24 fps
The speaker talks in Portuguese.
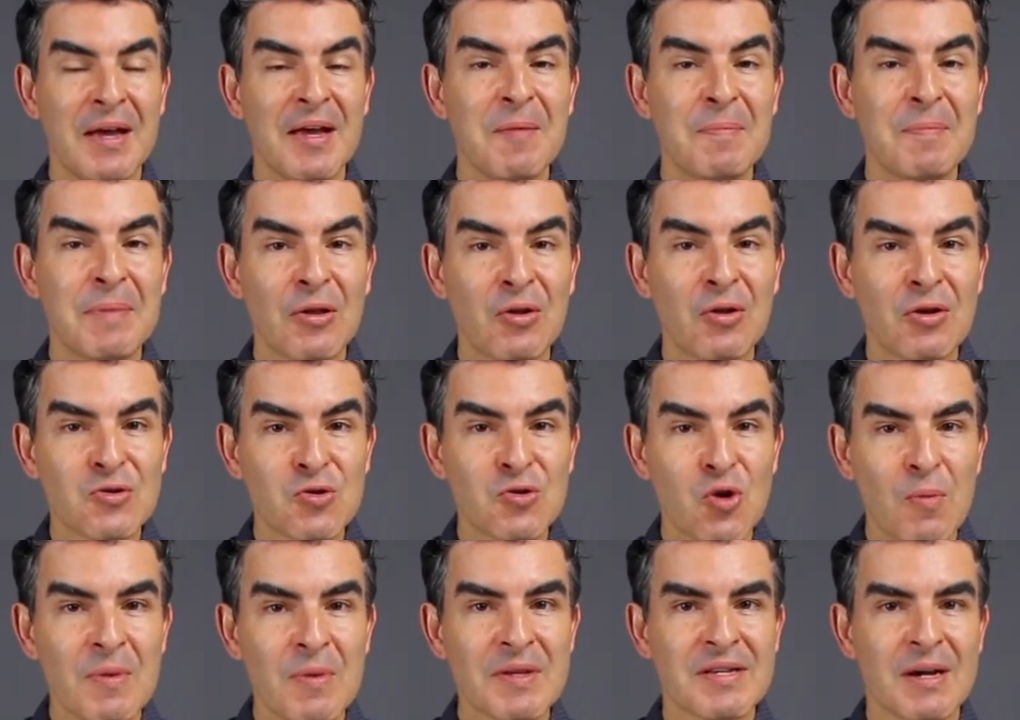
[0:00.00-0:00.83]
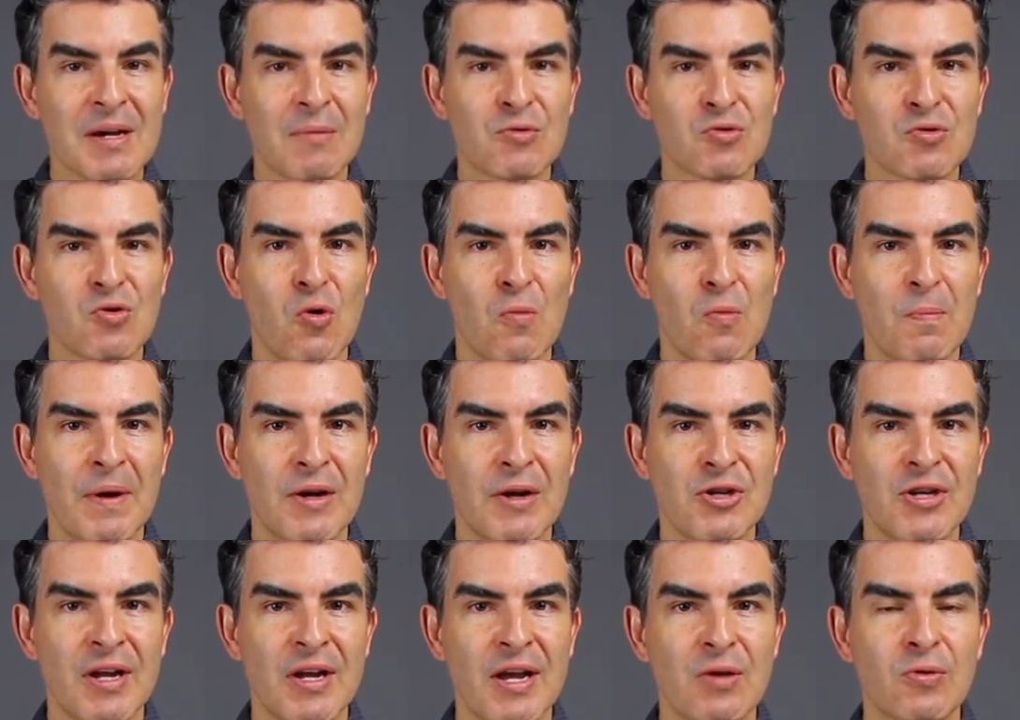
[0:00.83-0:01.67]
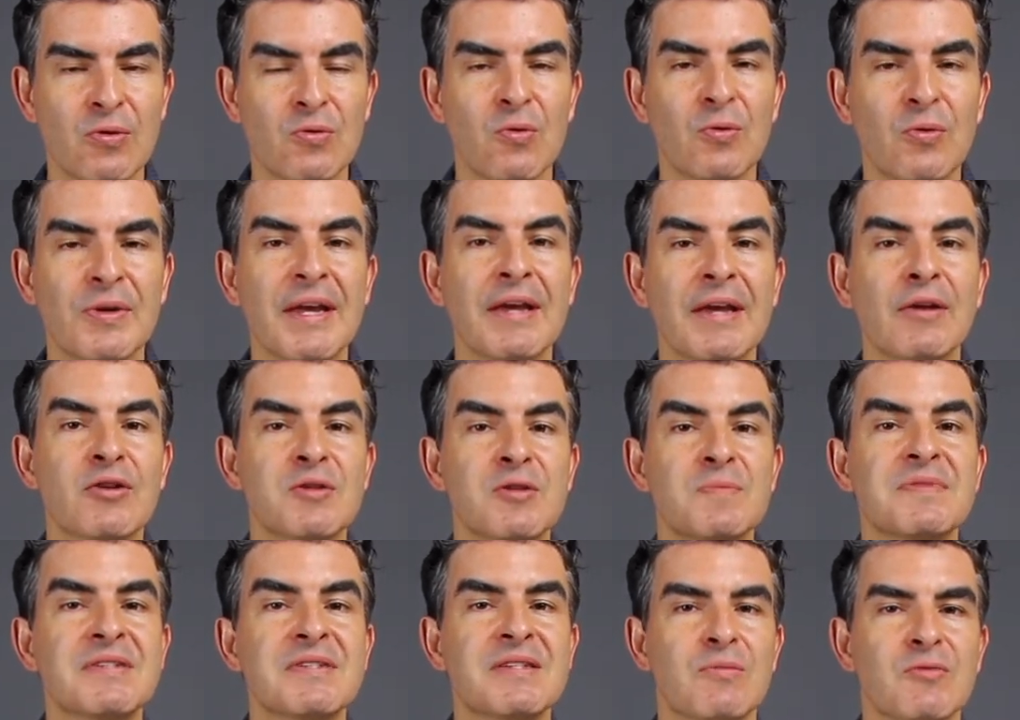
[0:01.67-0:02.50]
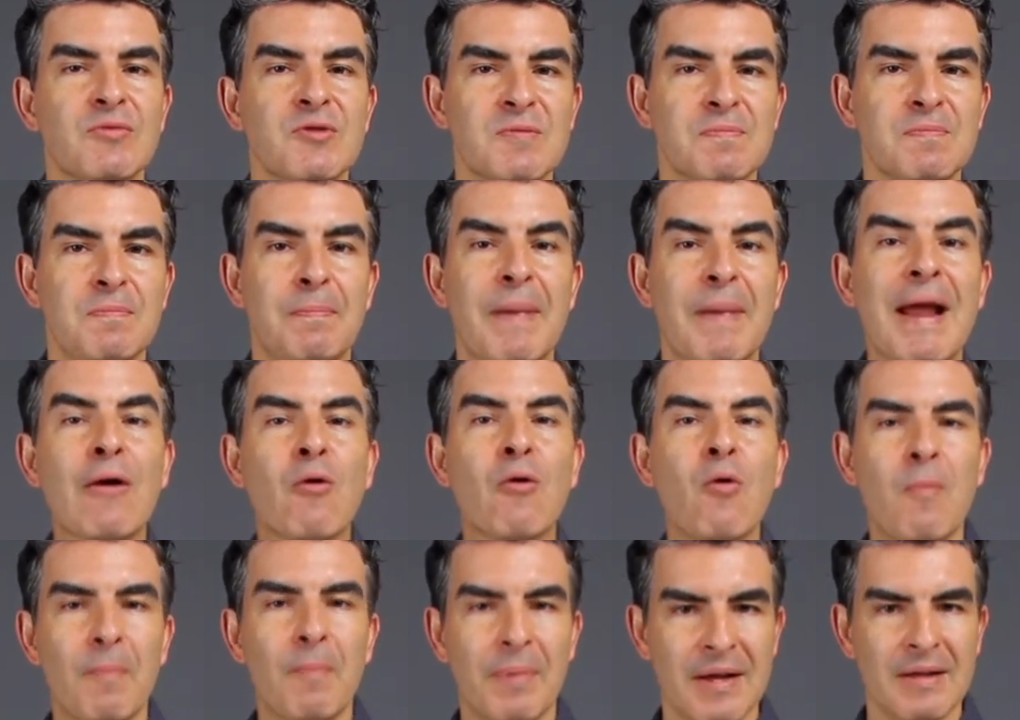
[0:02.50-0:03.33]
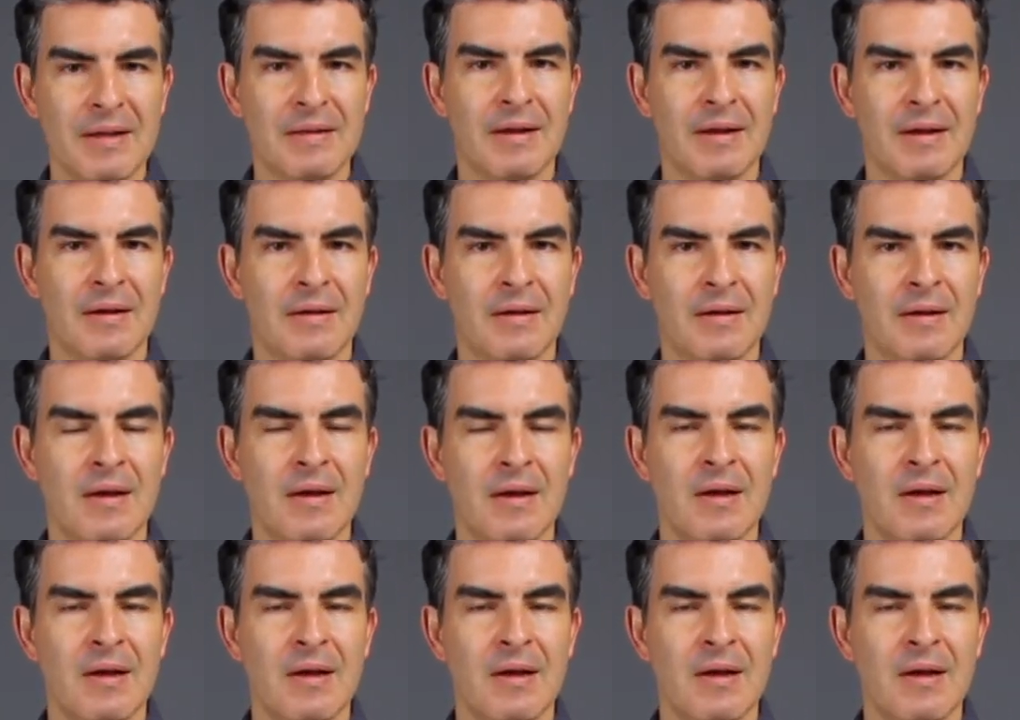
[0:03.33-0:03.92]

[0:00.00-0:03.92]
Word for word: E para nós começarmos com o pé direito, o que, que nós precisamos pré-compreender?